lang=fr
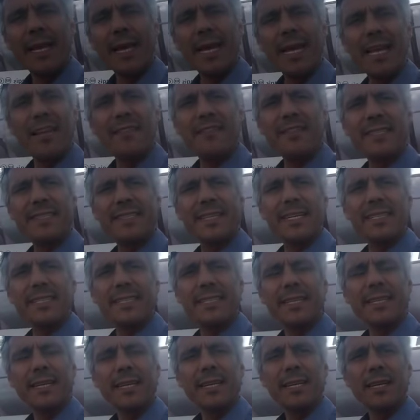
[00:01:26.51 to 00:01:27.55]
à la
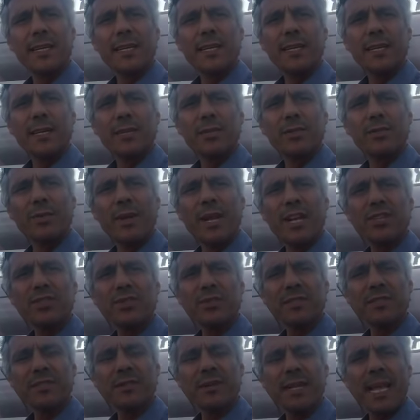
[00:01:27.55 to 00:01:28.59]
visite de la
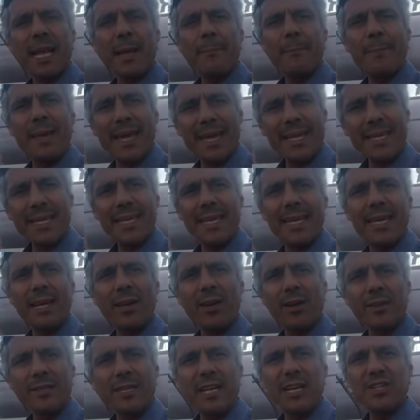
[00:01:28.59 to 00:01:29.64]
chancelière Merkel
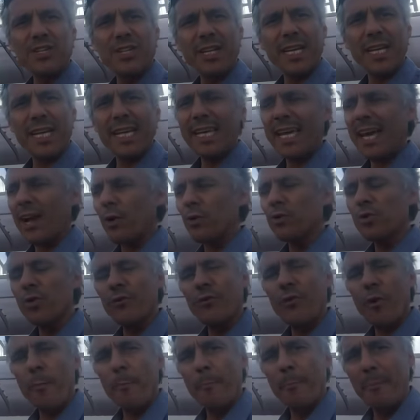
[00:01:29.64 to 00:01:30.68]
en Algérie, car on ne
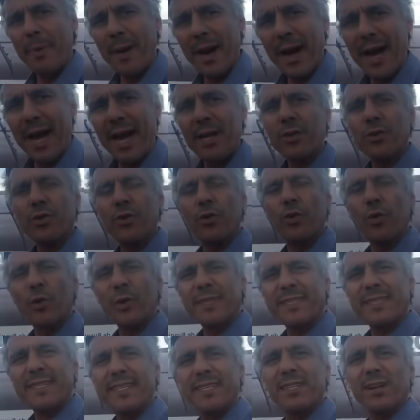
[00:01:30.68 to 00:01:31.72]
veut pas que
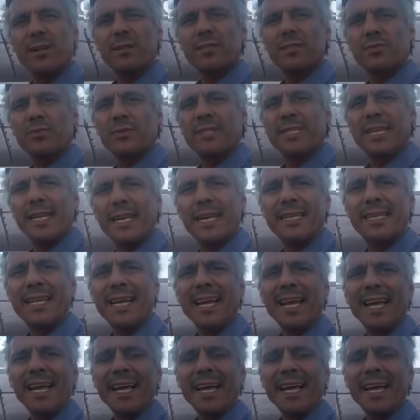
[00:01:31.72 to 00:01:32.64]
l'Occident soutienne